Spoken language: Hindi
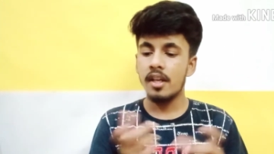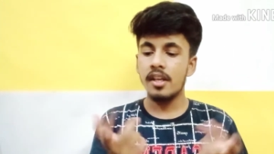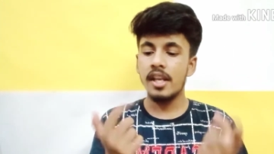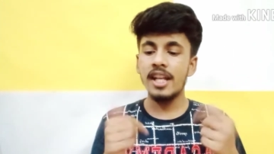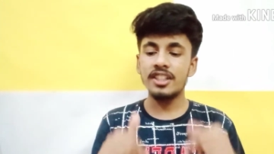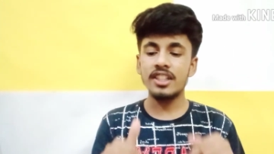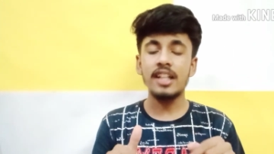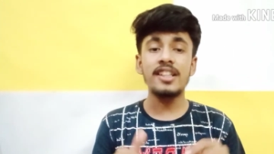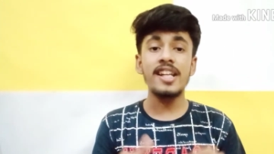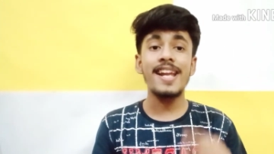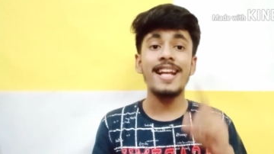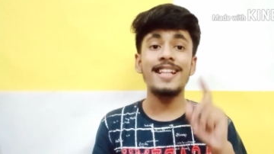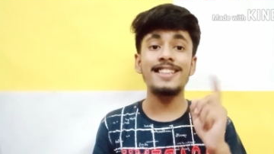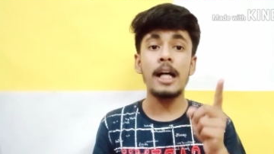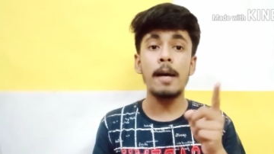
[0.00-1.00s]
नेक्स्ट आता है
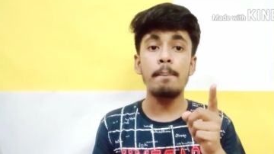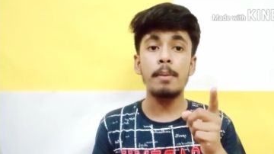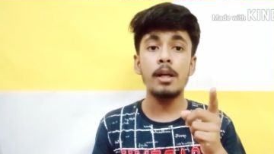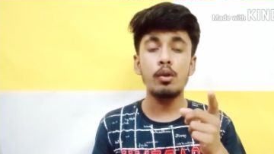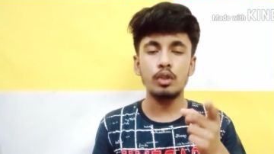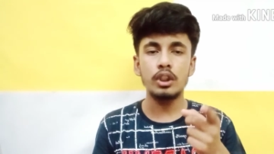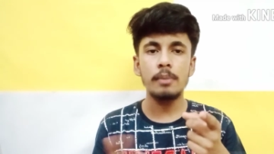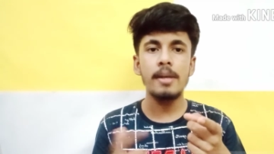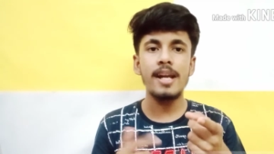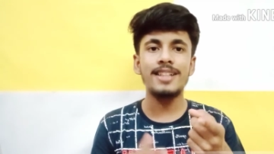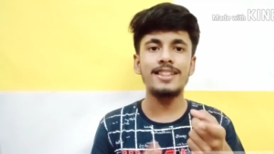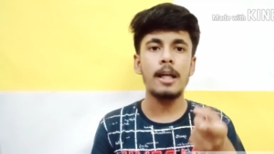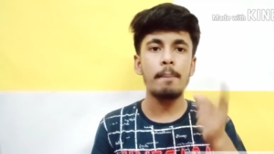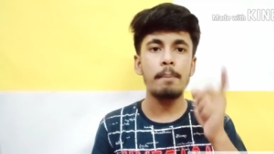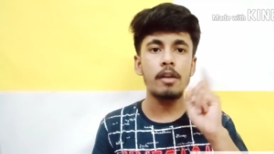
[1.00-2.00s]
एग्जाम्पल उसी में
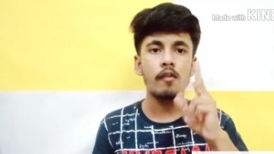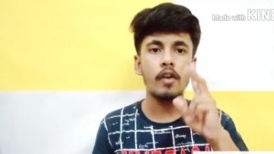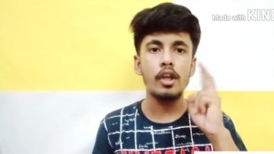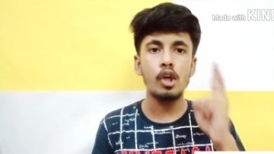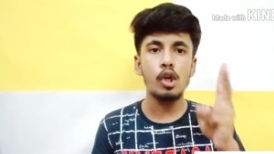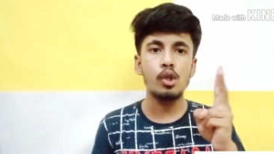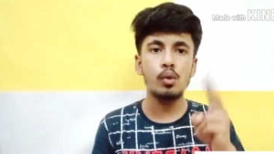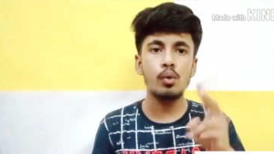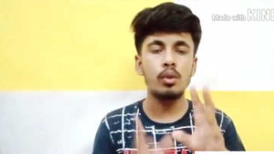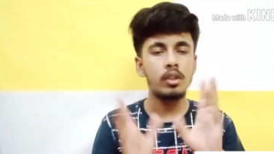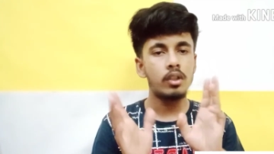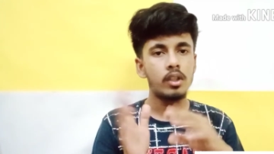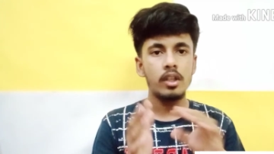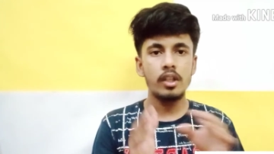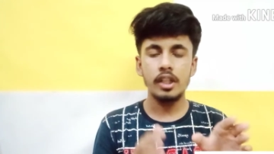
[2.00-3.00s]
एग्जाम्पल वन और टू
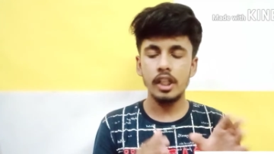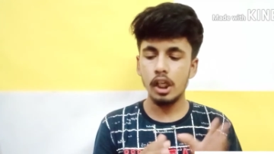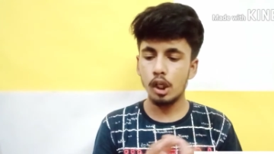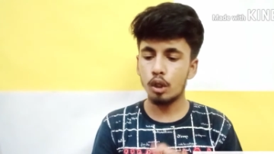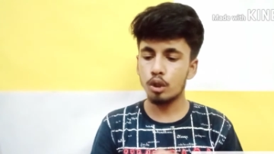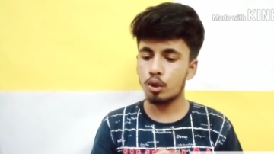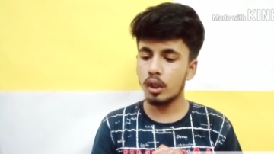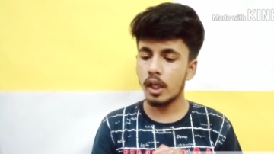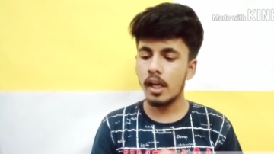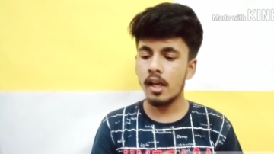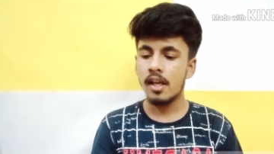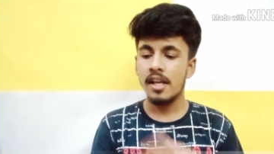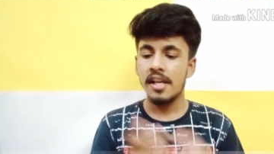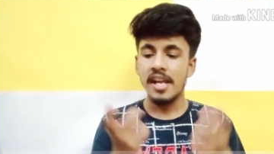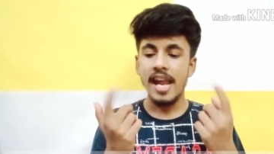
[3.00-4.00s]
डिलीट हो चुका
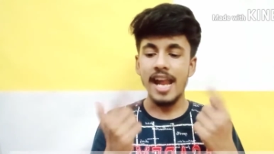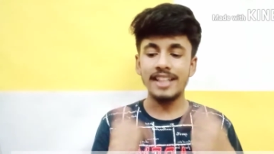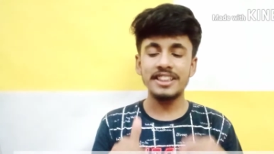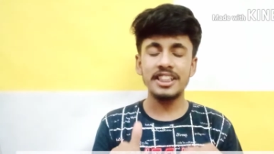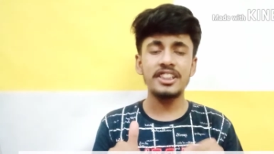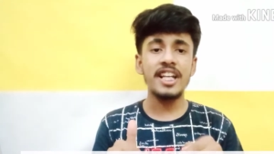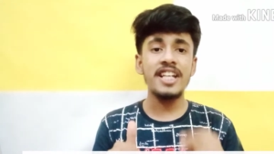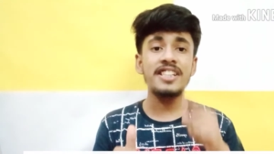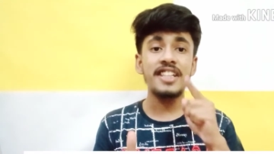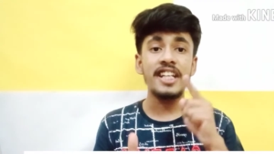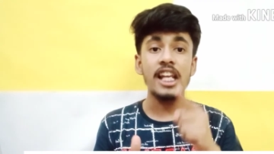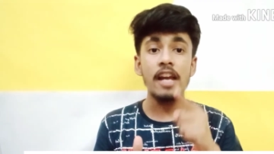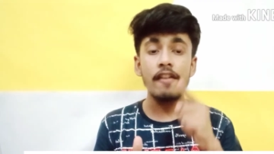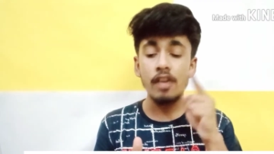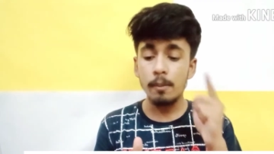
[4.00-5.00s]
है एक्सरसाइज
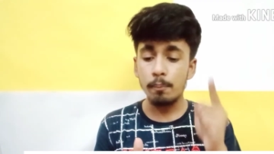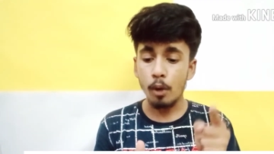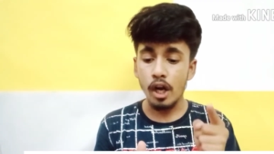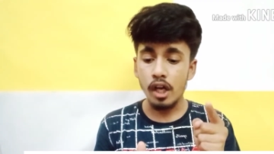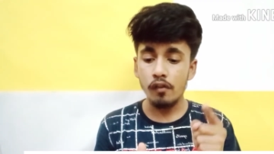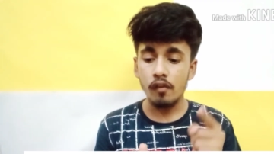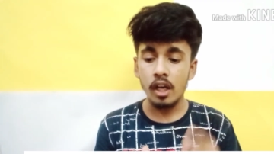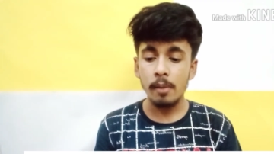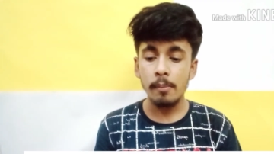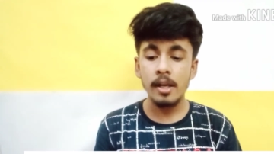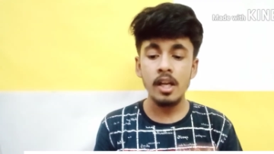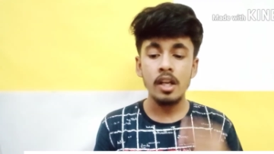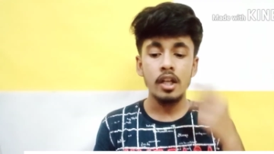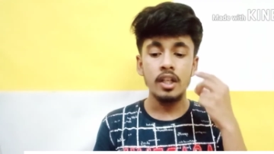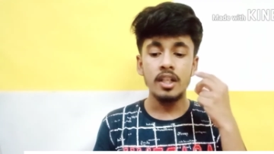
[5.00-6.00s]
11.1
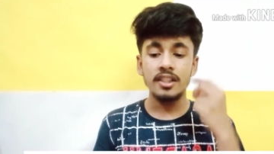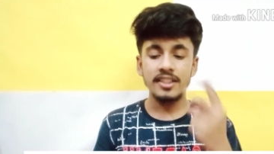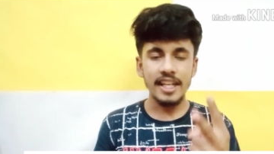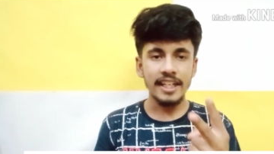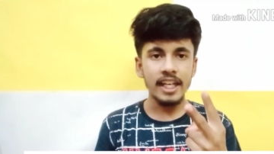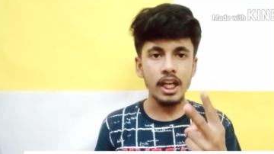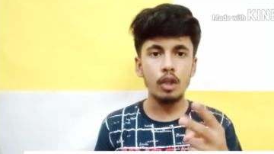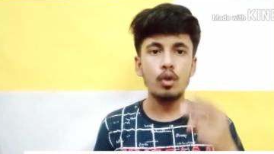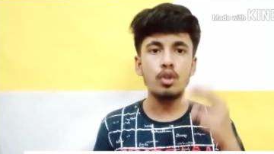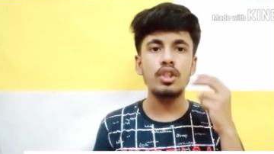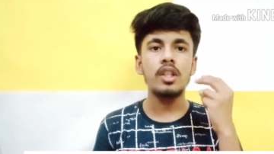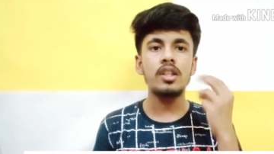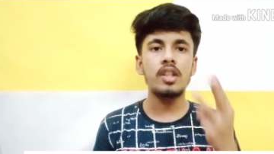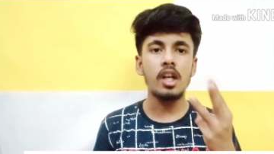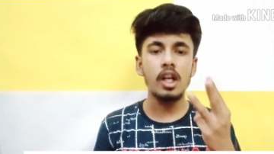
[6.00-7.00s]
में सेकेंड
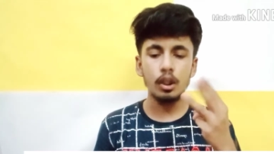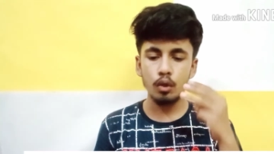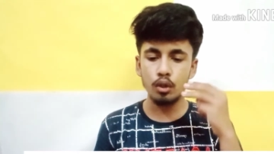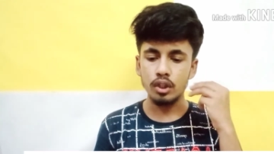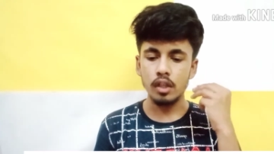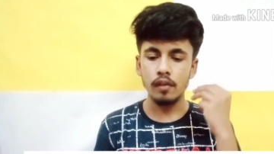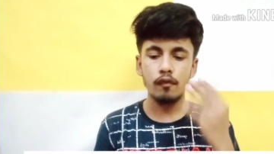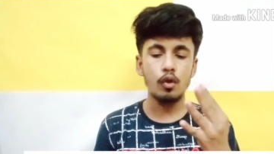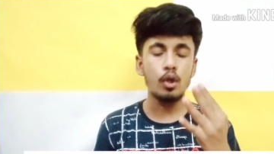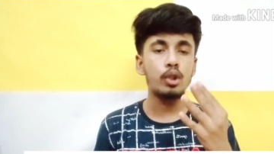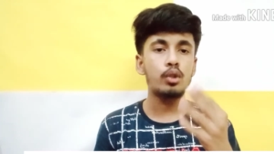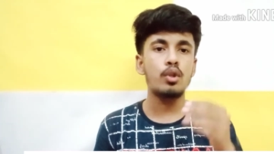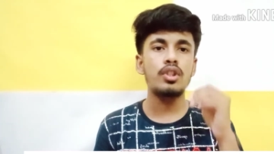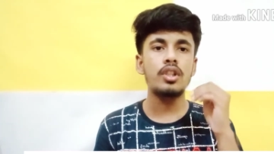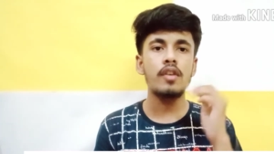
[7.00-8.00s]
क्वेश्चन थर्ड क्वेश्चन
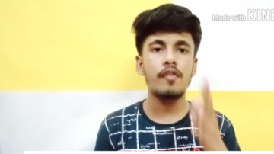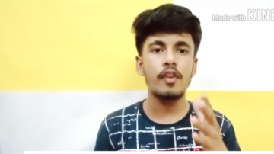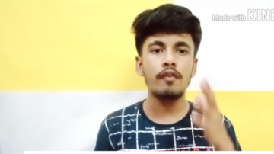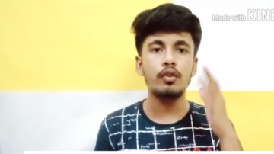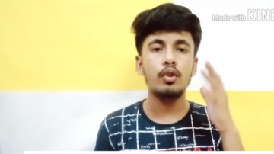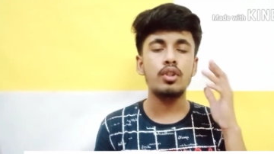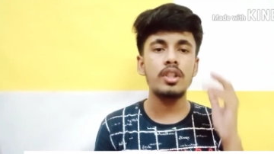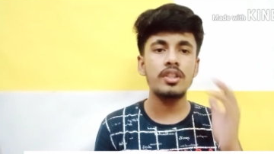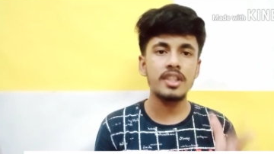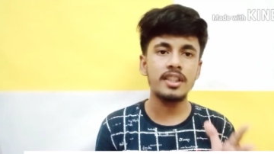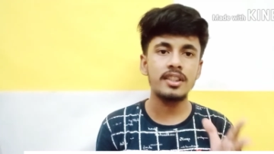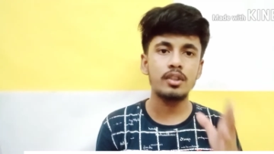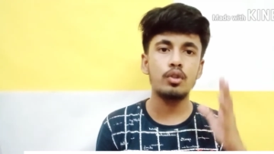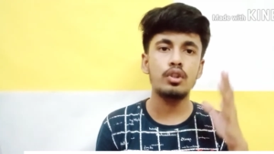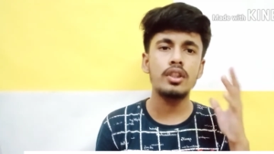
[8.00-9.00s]
फोर्थ क्वेश्चन फिफ्थ क्वेश्चन
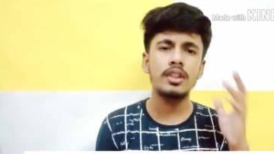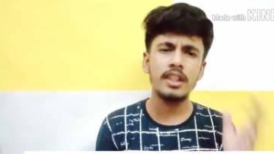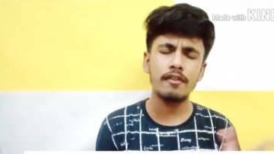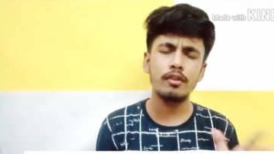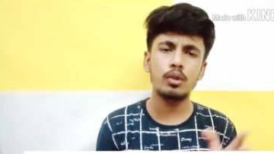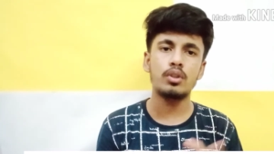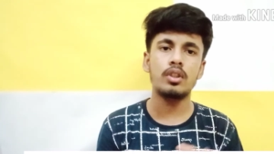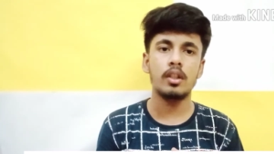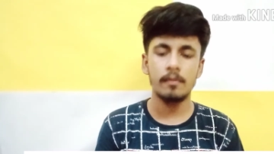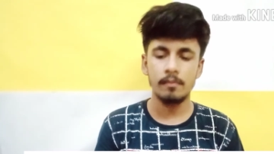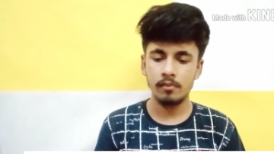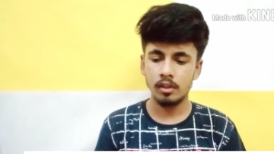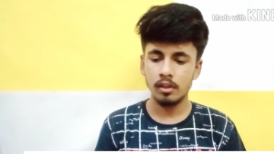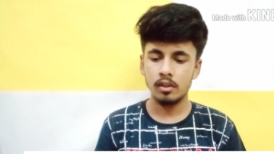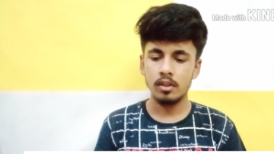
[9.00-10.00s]
सिक्स क्वेश्चन सेवन क्वेश्चन
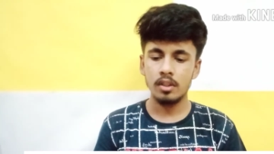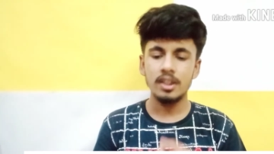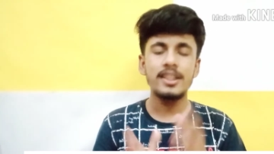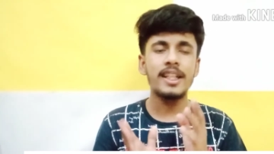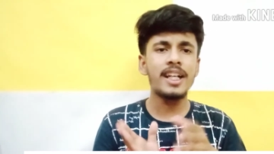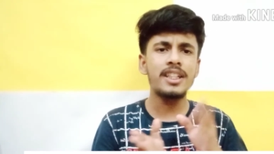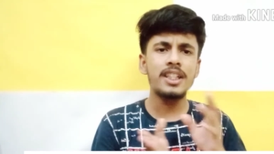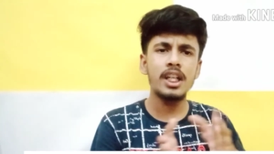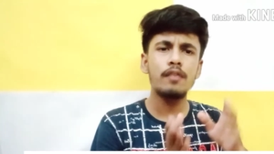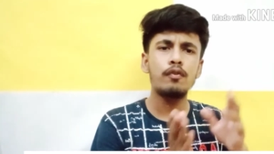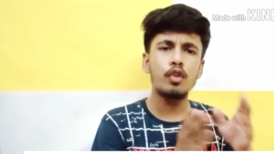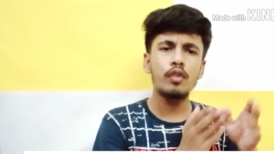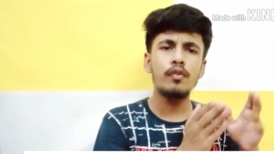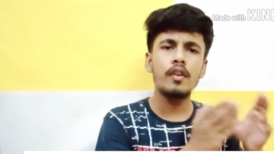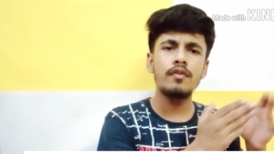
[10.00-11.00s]
सेकंड थर्ड
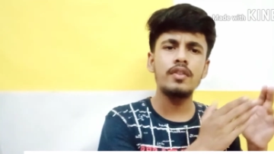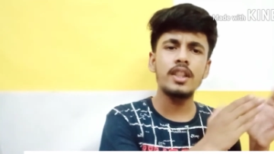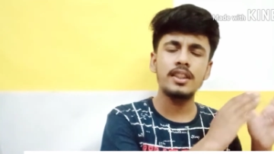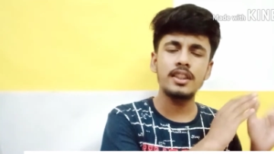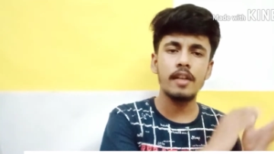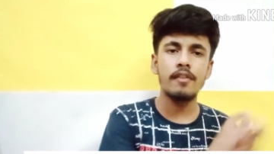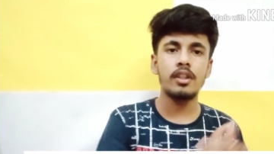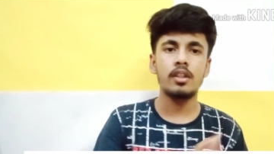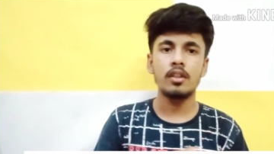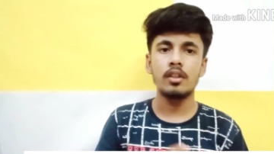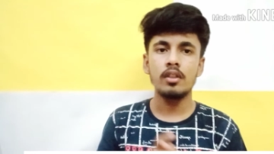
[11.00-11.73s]
फोर्थ फिफ्थ सिक्स सेवंथ